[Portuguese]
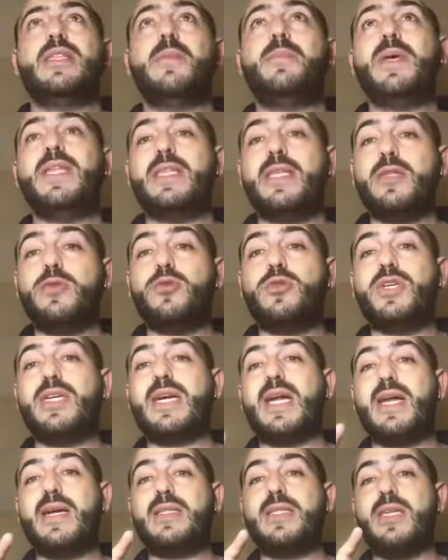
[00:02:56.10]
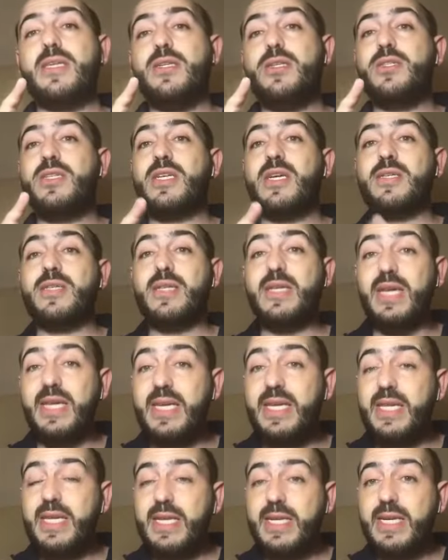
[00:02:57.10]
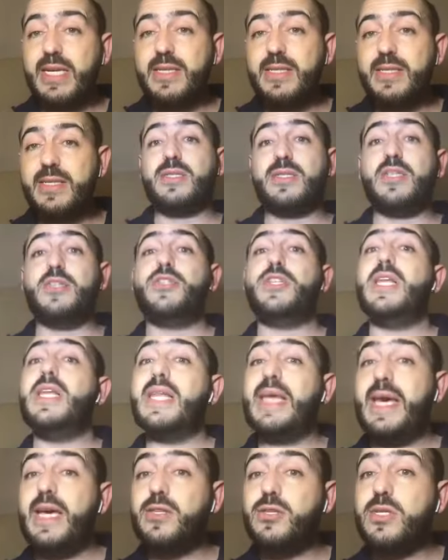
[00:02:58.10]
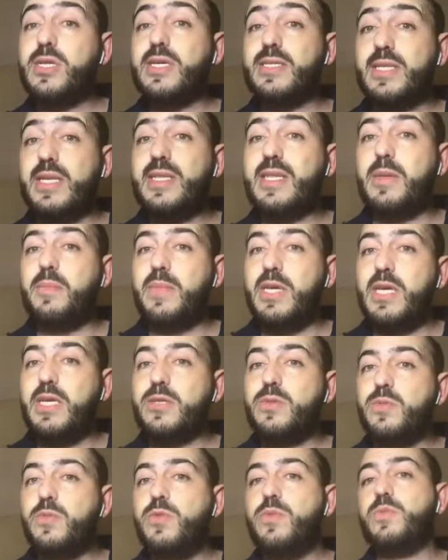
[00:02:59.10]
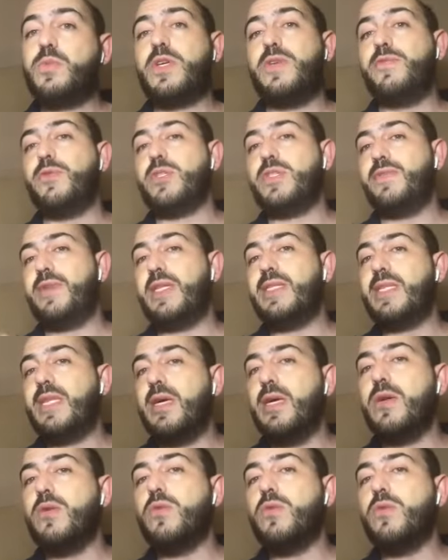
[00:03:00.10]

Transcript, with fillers: dependendo de características clínicas, genéticas até mesmo, porque você vai ter